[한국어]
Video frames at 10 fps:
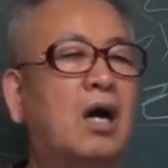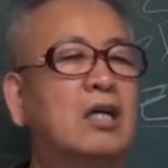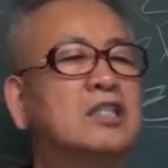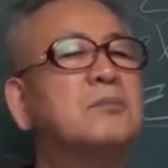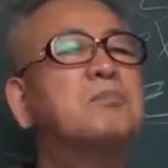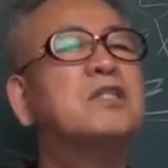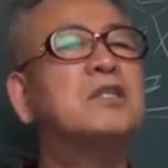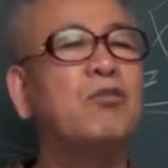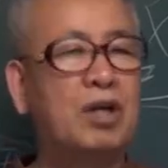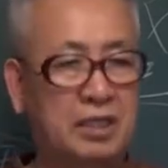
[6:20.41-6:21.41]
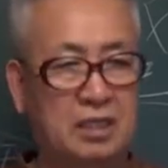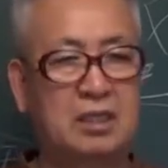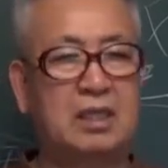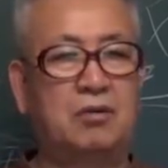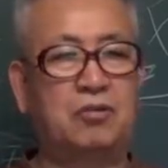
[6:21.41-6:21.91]
습득
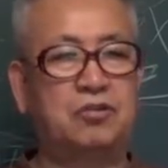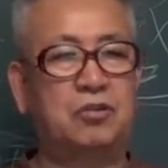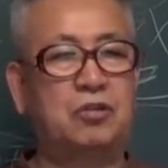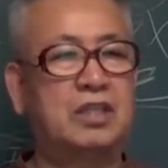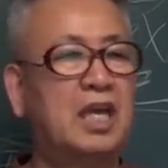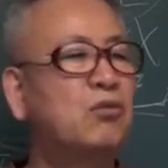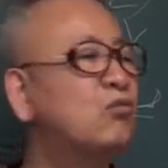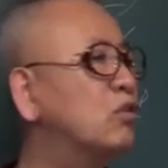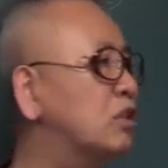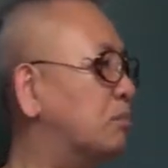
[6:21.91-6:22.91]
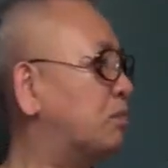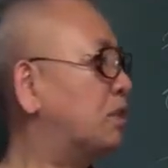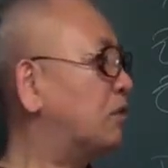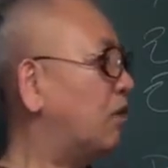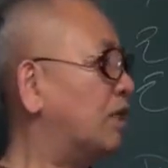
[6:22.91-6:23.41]
환경이라고 하죠. 배우는
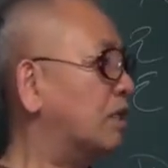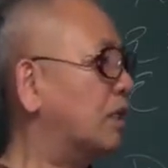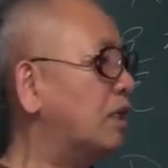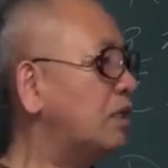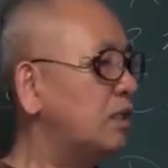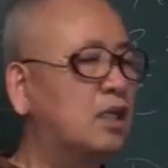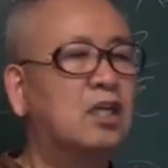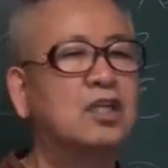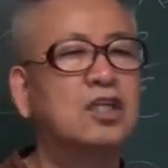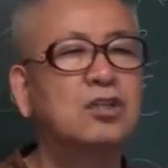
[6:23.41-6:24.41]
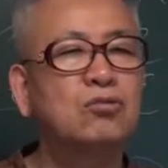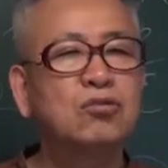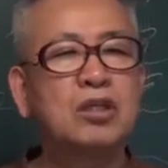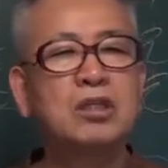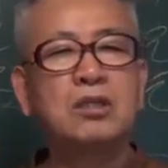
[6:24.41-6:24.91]
습득 환경,
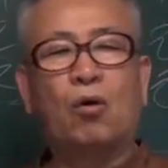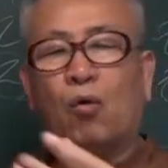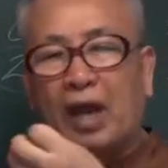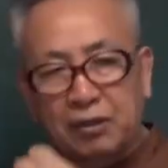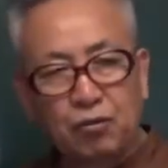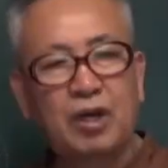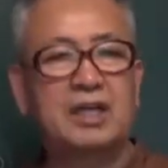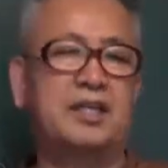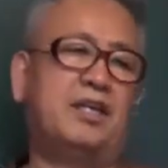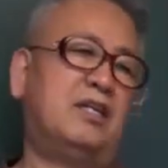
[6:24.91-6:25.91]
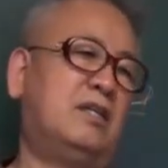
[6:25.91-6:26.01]
연우는 활용 환경.